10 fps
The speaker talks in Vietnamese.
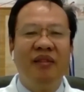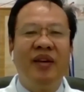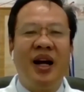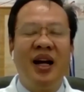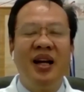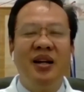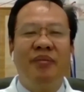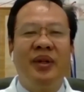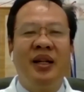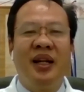và
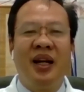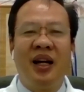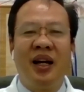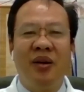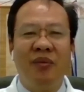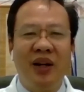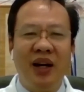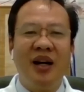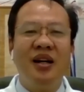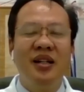mình à, cũng
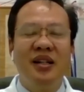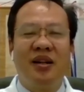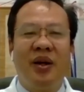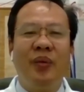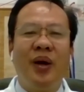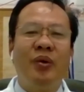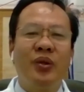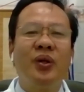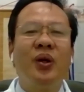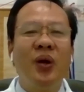có nói qua
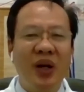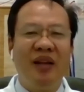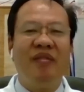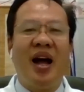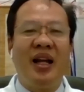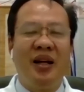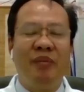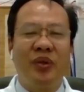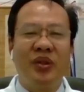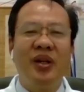một số cái vài
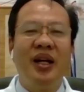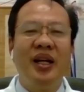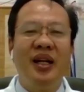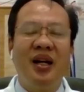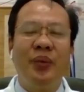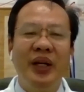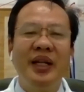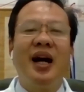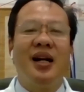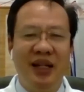một số cái à,
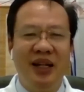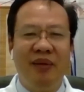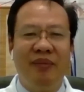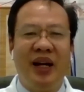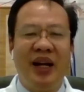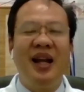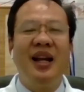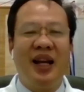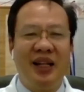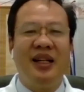nguyên nhân mà gây
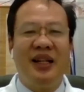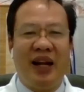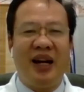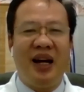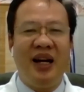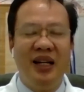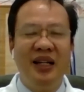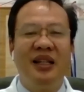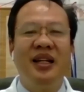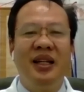ra cái tình trạng đó
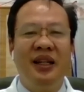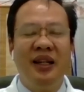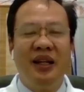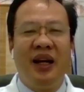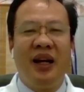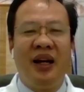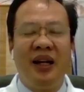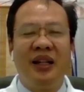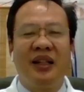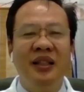thì
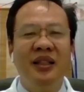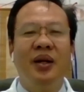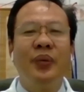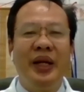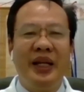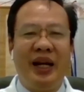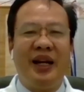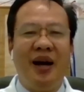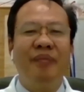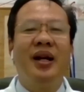à, từ cái nguyên
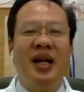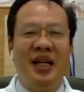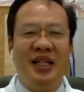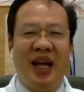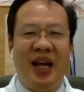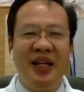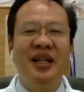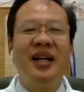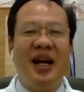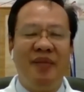nhân đó mình sẽ
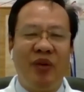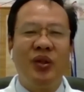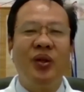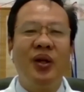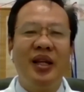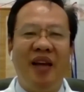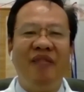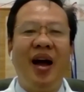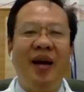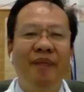đưa ra một số cái giải
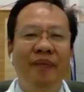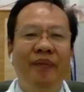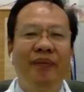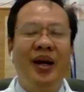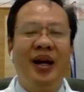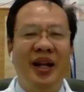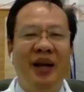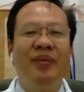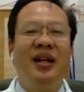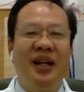pháp mà
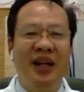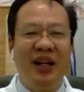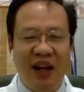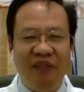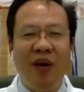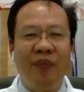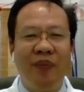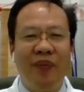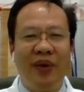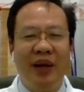để mình khắc phục
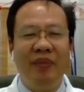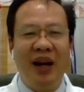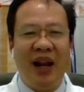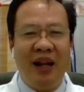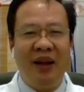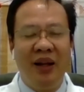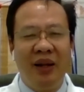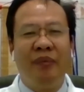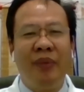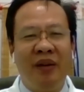để mình à,
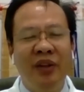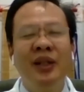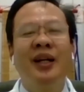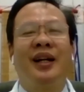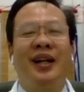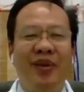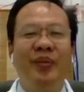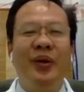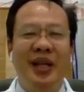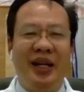mình vừa trong cái
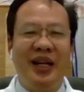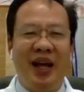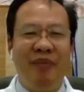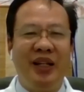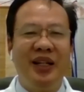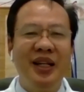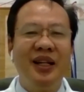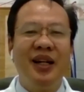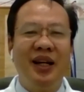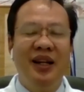mùa dịch này mình thứ
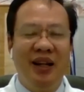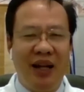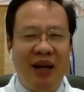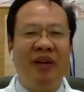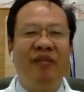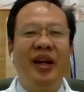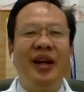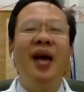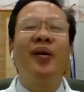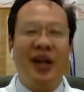nhất á, là mình phải
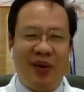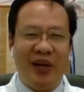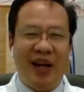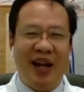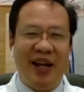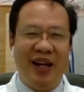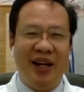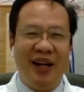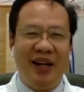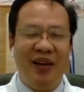đeo cái khẩu trang
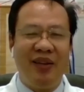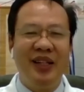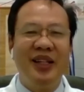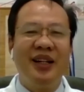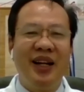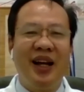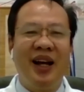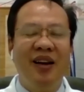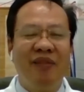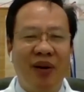để thứ nhất là
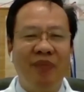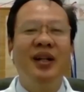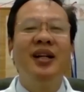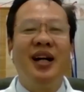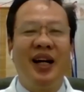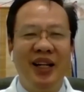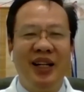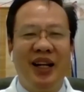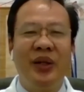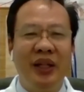phòng ngừa
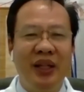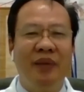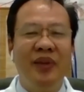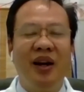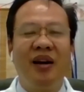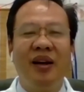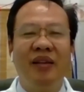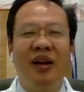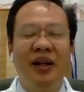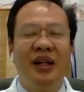truyền nhiễm do
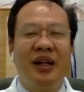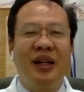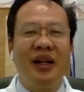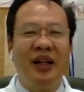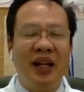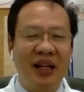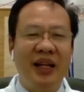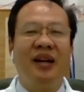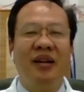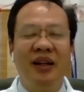cái các cái tác
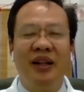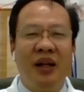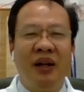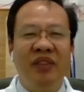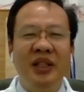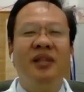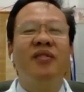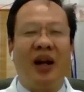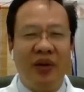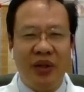nhân uh, vi
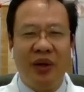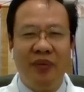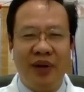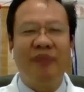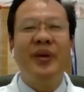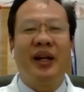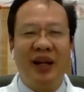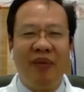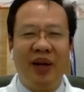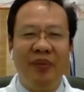sinh vật nói chung đặc biệt
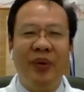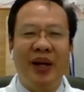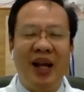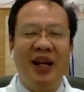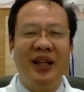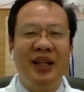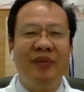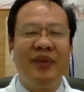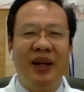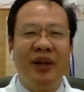trong cái mùa này là
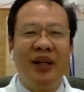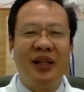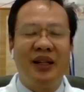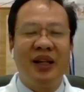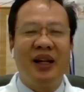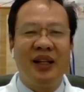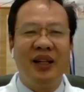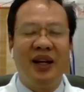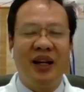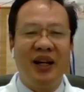nhiễm cái bệnh dịch uh,
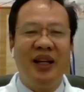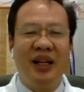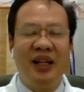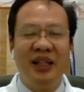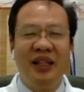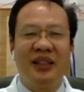do cái à,